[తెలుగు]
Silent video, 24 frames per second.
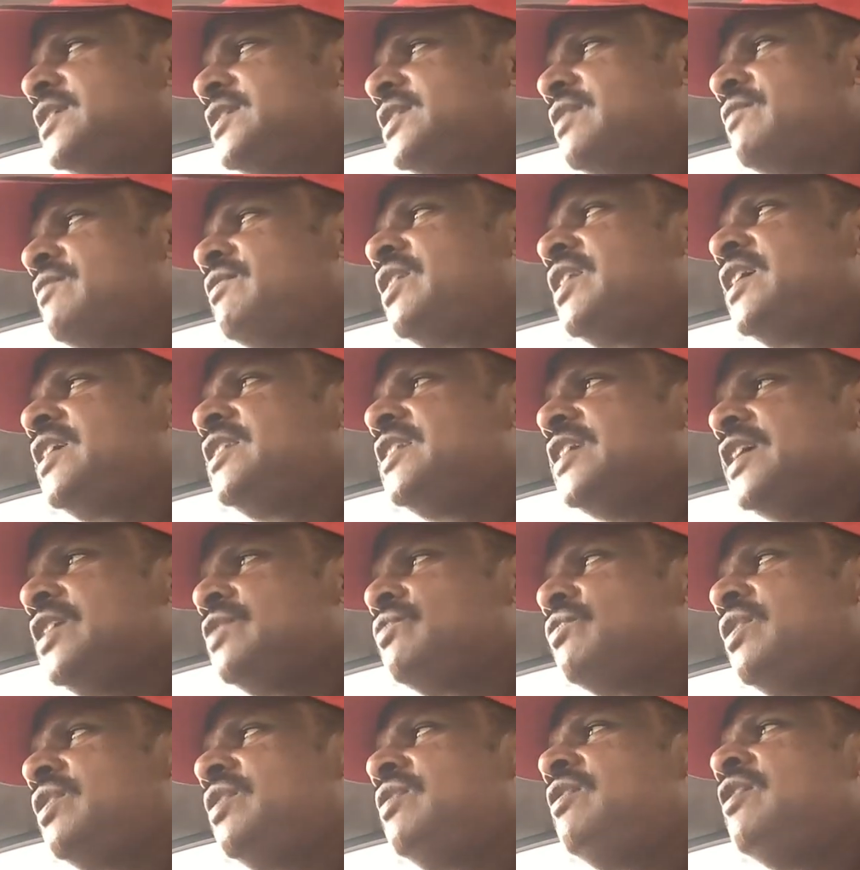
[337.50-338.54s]
సెవెన్ నైన్
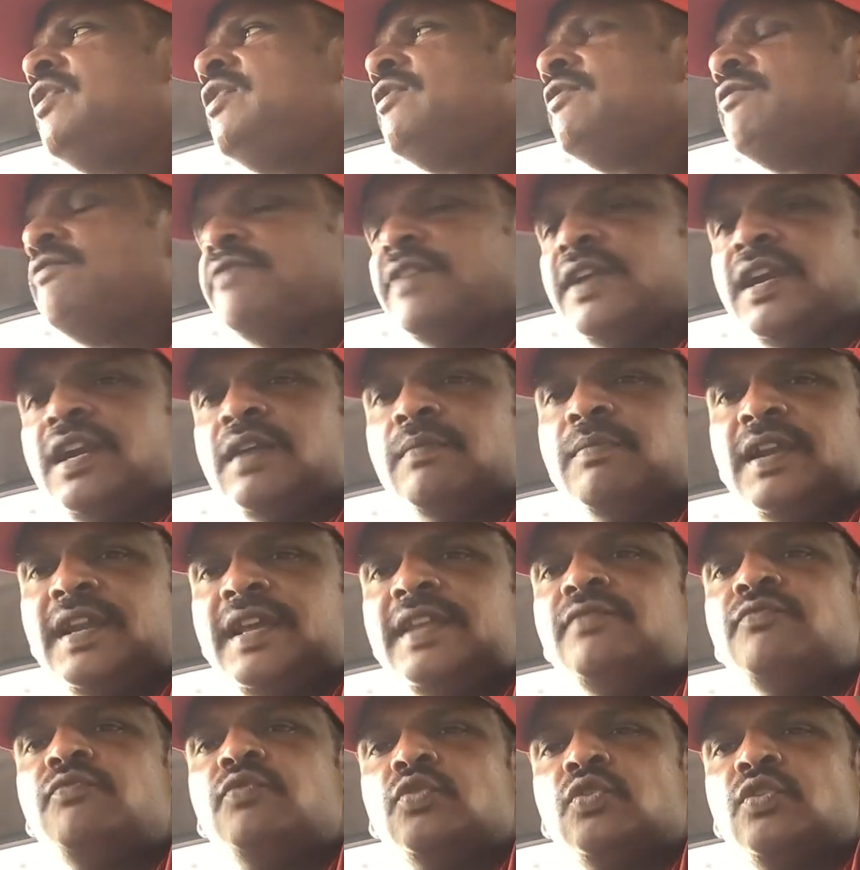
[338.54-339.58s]
ఎయిట్ వన్ ఫైవ్ డబల్
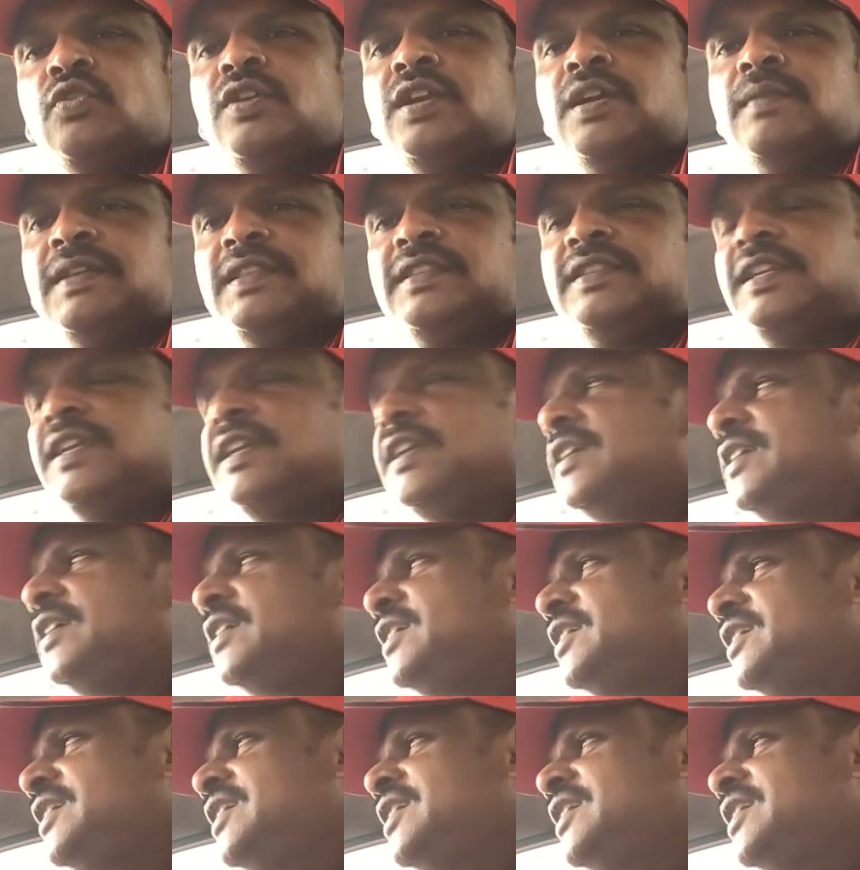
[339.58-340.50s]
నైన్ ఫోర్ డబల్ త్రీ ఈ